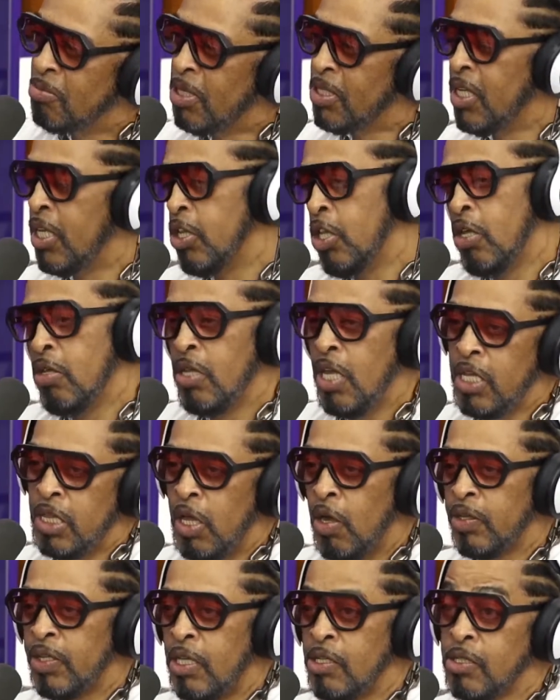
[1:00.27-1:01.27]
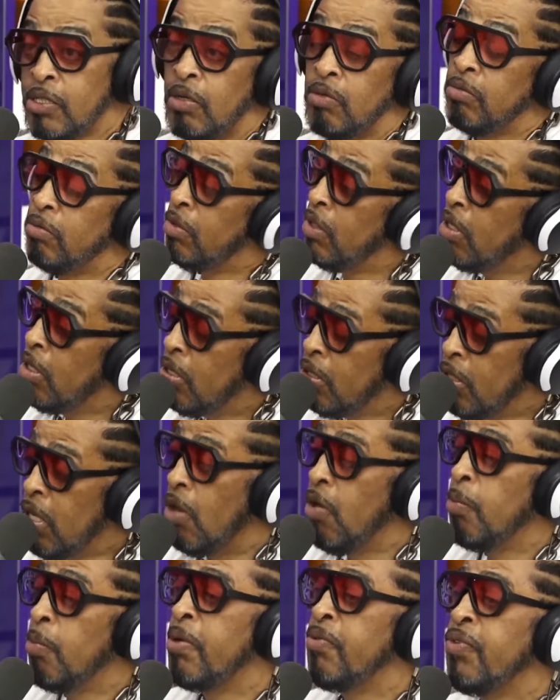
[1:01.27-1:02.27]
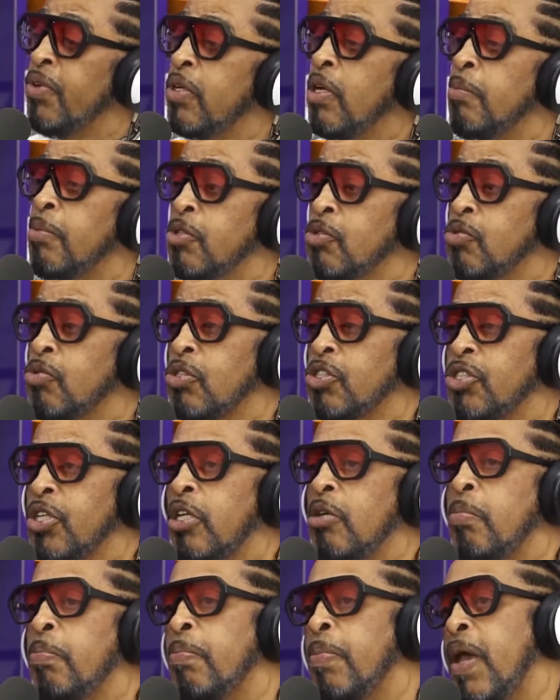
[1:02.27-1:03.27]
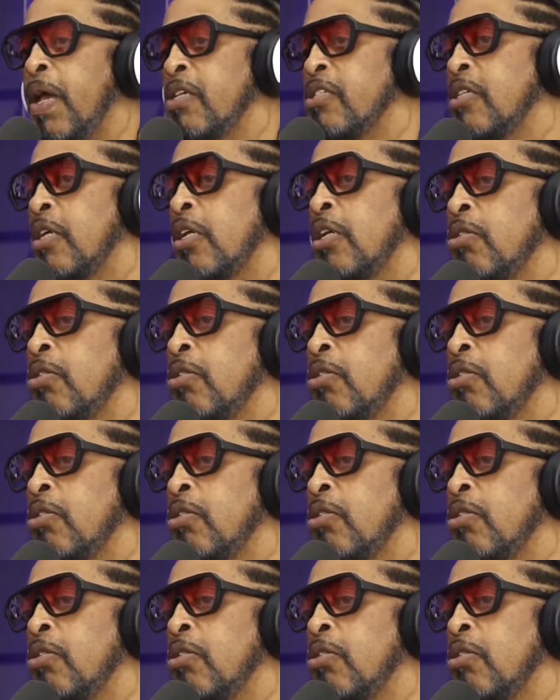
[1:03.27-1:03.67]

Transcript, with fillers: mas nem, nem, deu atenção. Não, eu prefiro que a pessoa chegue e peça